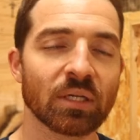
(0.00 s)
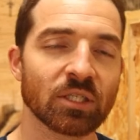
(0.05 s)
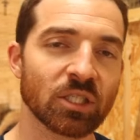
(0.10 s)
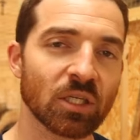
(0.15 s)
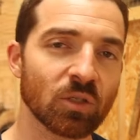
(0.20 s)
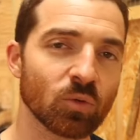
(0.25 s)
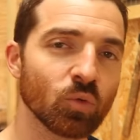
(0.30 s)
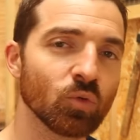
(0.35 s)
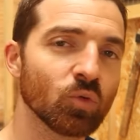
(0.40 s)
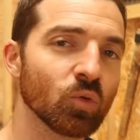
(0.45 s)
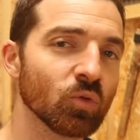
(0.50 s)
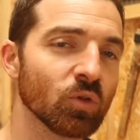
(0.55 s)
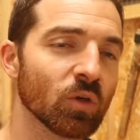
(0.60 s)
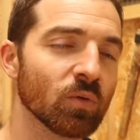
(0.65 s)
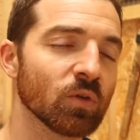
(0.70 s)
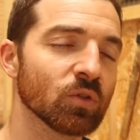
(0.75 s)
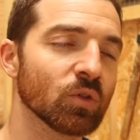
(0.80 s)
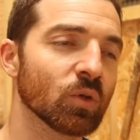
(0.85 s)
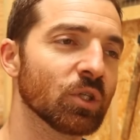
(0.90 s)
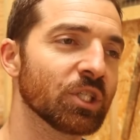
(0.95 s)
lâcher le couteau dans
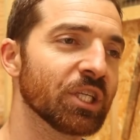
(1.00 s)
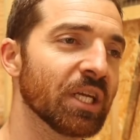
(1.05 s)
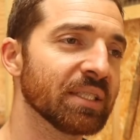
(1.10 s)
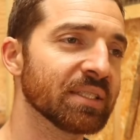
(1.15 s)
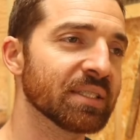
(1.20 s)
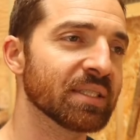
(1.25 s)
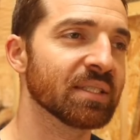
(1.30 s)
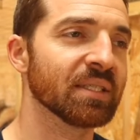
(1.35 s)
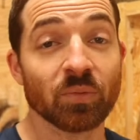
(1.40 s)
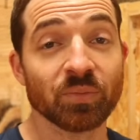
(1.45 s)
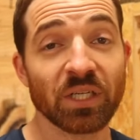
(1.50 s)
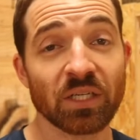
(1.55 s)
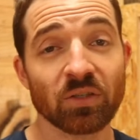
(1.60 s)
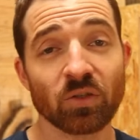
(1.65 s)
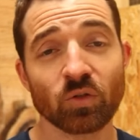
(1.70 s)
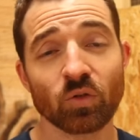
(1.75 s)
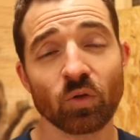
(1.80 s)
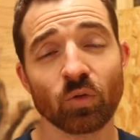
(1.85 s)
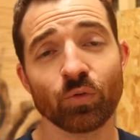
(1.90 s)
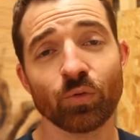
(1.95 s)
votre geste. Bien
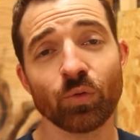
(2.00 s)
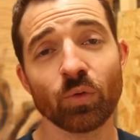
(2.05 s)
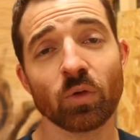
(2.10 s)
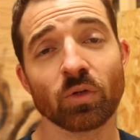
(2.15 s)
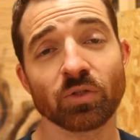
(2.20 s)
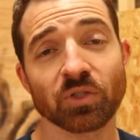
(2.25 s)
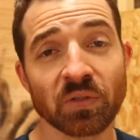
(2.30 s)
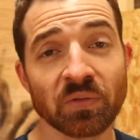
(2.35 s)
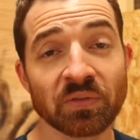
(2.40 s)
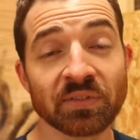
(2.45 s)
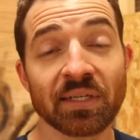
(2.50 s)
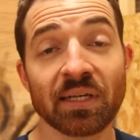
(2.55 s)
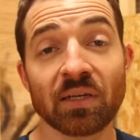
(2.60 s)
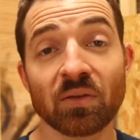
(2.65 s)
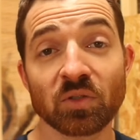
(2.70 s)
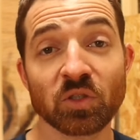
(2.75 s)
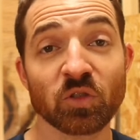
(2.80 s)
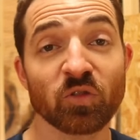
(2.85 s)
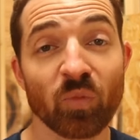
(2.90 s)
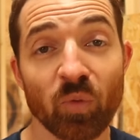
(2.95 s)
entendu, lorsque vous allez
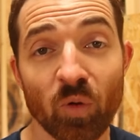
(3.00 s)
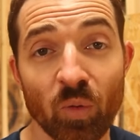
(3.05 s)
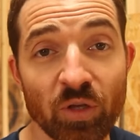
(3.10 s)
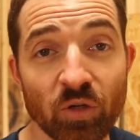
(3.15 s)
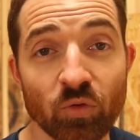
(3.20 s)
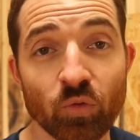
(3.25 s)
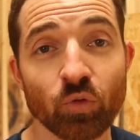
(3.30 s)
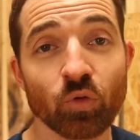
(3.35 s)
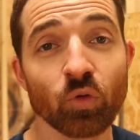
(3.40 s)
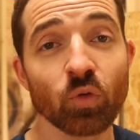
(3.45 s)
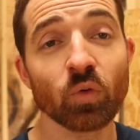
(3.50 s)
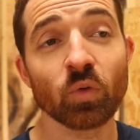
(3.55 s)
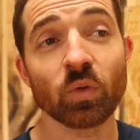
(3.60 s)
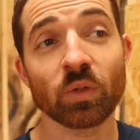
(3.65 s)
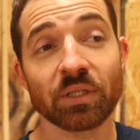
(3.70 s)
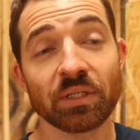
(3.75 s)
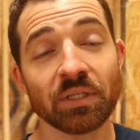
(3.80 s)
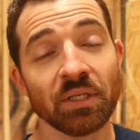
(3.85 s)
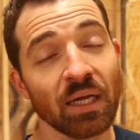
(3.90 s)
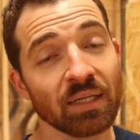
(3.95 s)
lancer vos premiers couteaux,
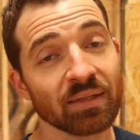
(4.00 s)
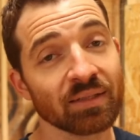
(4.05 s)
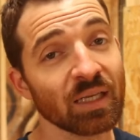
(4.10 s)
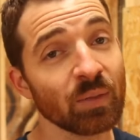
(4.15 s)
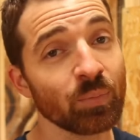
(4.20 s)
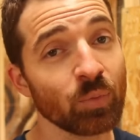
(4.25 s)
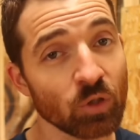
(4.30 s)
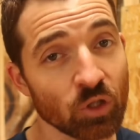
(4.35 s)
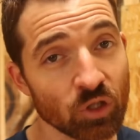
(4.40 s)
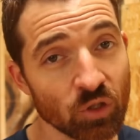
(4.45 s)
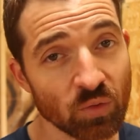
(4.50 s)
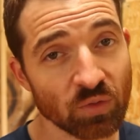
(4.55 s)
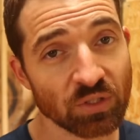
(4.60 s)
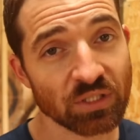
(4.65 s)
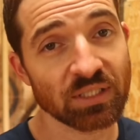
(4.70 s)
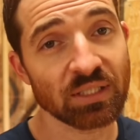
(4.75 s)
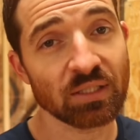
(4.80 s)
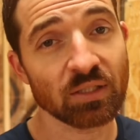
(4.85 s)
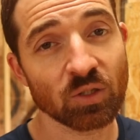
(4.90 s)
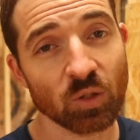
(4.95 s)
il y a très peu de chances
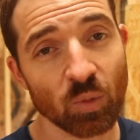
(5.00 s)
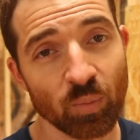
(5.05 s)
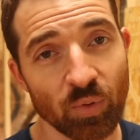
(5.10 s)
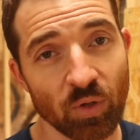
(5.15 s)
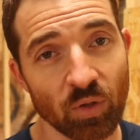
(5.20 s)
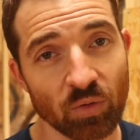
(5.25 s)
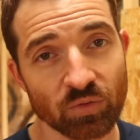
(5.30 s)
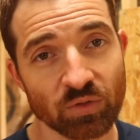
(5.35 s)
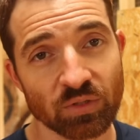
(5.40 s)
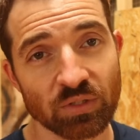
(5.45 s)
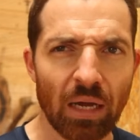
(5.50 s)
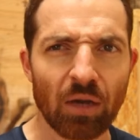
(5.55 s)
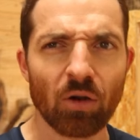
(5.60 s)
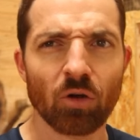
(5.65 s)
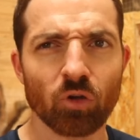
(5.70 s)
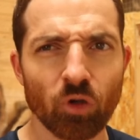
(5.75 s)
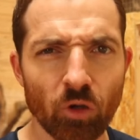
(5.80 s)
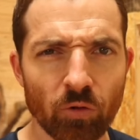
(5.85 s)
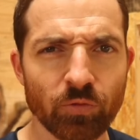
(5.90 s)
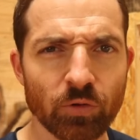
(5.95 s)
qu'ils se plantent.
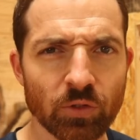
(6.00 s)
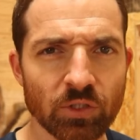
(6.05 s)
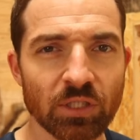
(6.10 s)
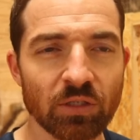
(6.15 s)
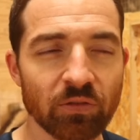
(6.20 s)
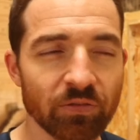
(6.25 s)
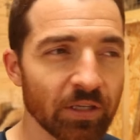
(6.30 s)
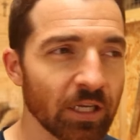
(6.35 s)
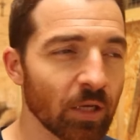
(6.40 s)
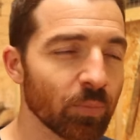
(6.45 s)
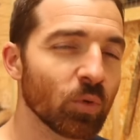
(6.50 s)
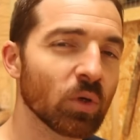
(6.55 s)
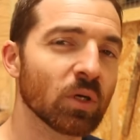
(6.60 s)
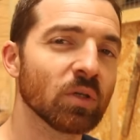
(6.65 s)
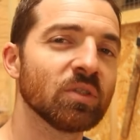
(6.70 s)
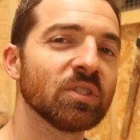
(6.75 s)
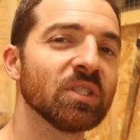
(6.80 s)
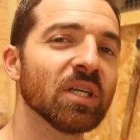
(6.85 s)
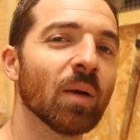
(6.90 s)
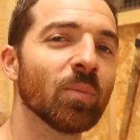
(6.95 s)
Alors que faut-il faire pour
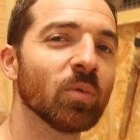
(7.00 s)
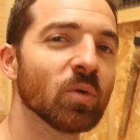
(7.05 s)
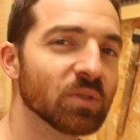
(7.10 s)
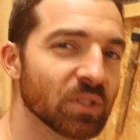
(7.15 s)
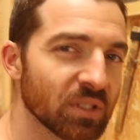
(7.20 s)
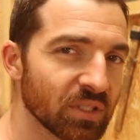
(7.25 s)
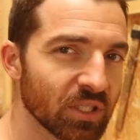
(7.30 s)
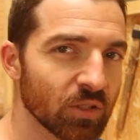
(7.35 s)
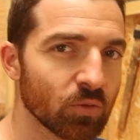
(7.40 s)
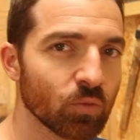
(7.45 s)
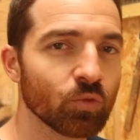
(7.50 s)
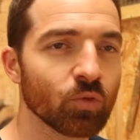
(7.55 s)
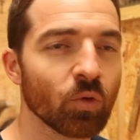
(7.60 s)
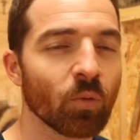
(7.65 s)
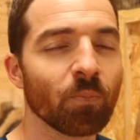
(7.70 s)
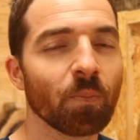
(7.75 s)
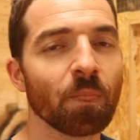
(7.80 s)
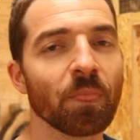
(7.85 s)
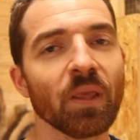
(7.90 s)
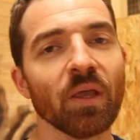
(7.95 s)
réussir à planter ces
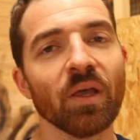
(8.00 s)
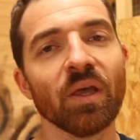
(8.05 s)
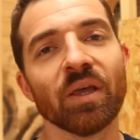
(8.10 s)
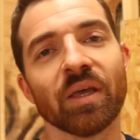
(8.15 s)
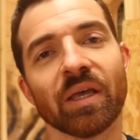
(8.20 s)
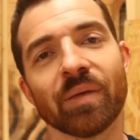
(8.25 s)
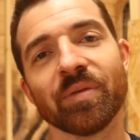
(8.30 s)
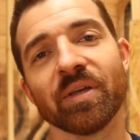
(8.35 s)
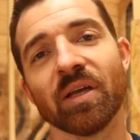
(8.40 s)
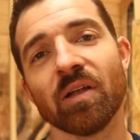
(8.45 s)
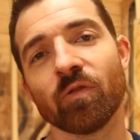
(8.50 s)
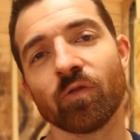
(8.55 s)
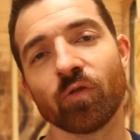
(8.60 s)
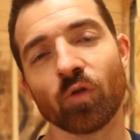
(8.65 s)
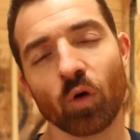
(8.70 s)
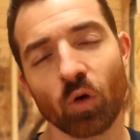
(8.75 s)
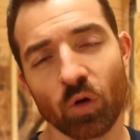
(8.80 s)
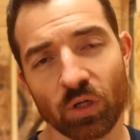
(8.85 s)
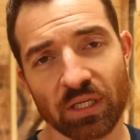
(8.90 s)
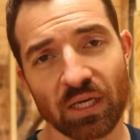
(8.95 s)
couteaux Eh bien, il faut
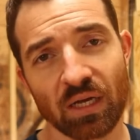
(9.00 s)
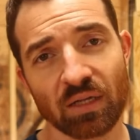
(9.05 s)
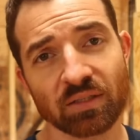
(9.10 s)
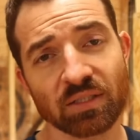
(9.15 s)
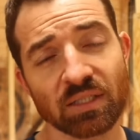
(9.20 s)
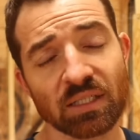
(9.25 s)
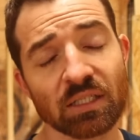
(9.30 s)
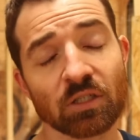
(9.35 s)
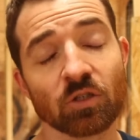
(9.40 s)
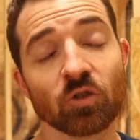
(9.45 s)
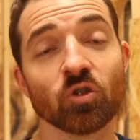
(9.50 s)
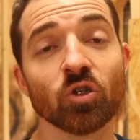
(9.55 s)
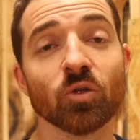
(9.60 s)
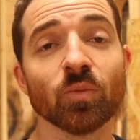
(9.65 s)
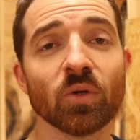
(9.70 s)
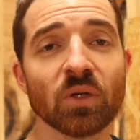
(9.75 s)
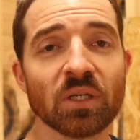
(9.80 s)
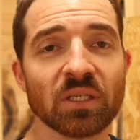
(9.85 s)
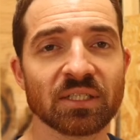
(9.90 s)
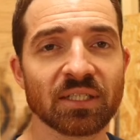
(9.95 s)
regarder
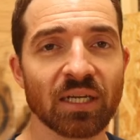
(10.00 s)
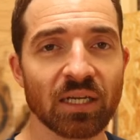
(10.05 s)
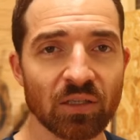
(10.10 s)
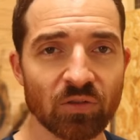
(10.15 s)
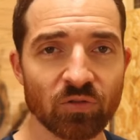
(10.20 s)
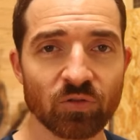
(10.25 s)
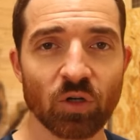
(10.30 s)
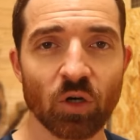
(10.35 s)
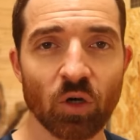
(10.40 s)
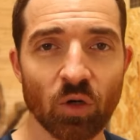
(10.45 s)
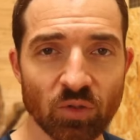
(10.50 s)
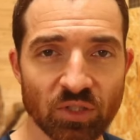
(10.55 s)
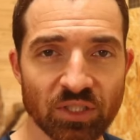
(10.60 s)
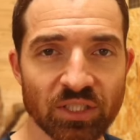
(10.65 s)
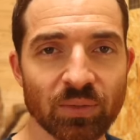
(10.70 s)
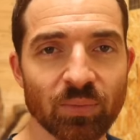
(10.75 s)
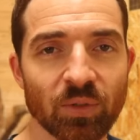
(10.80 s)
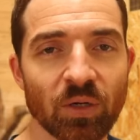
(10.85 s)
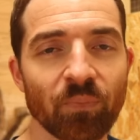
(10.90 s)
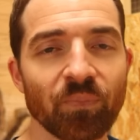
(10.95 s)
comment ils arrivent en
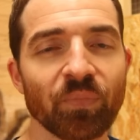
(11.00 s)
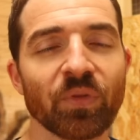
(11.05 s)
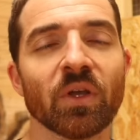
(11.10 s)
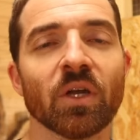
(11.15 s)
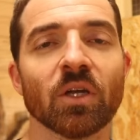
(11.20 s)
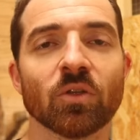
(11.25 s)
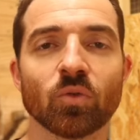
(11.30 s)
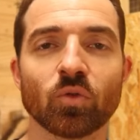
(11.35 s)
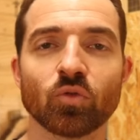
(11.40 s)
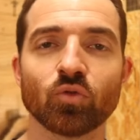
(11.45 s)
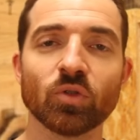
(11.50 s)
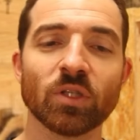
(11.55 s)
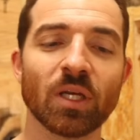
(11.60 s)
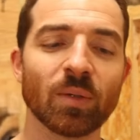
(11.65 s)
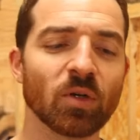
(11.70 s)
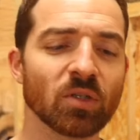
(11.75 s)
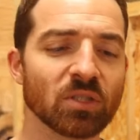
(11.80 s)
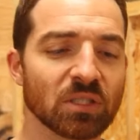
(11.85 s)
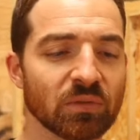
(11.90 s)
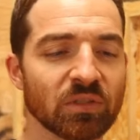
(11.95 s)
cible. Donc tout
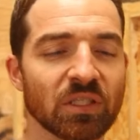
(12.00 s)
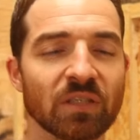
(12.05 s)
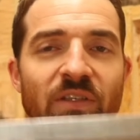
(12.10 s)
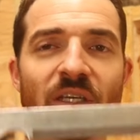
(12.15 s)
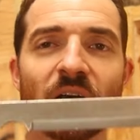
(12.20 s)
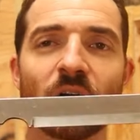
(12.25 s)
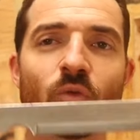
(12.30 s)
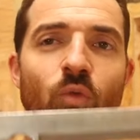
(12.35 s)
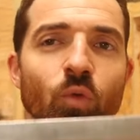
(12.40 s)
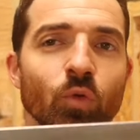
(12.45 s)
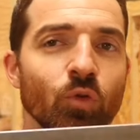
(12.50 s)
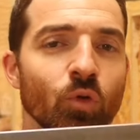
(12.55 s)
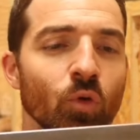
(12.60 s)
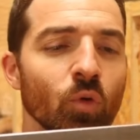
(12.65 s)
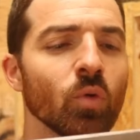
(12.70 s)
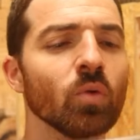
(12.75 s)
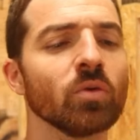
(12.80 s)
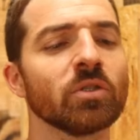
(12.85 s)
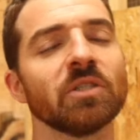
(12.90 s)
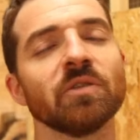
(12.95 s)
d'abord, si vous avez un
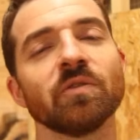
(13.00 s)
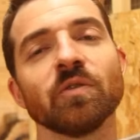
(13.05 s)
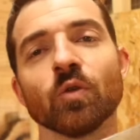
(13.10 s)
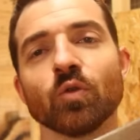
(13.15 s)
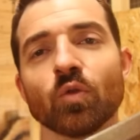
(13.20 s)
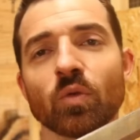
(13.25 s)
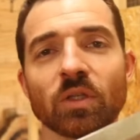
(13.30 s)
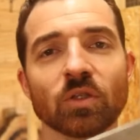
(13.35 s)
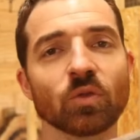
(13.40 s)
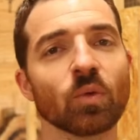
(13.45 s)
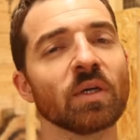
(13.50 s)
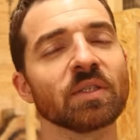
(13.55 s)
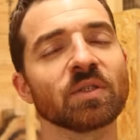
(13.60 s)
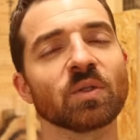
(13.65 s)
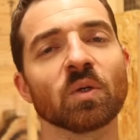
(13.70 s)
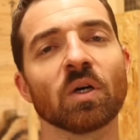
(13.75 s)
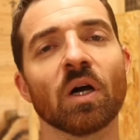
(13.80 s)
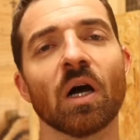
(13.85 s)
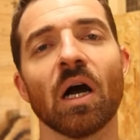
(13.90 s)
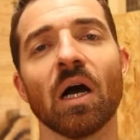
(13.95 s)
couteau qui fait autour des
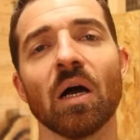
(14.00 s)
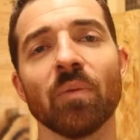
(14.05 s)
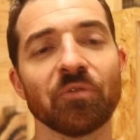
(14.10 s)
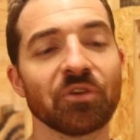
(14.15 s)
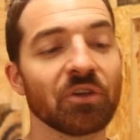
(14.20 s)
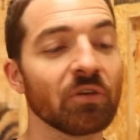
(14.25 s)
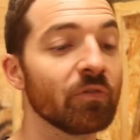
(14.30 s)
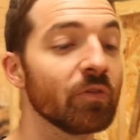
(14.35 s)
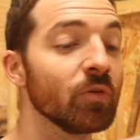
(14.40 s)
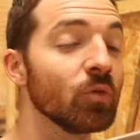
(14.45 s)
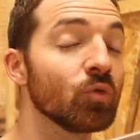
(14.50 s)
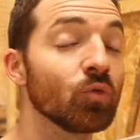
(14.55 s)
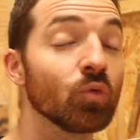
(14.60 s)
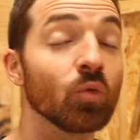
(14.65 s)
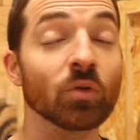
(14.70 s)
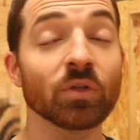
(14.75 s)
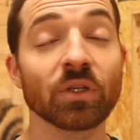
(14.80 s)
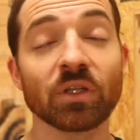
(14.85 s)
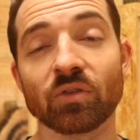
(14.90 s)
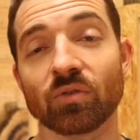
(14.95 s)
300 grammes, qui fait
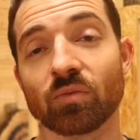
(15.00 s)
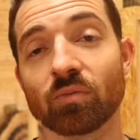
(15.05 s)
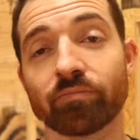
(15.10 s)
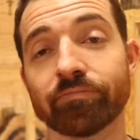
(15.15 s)
autour des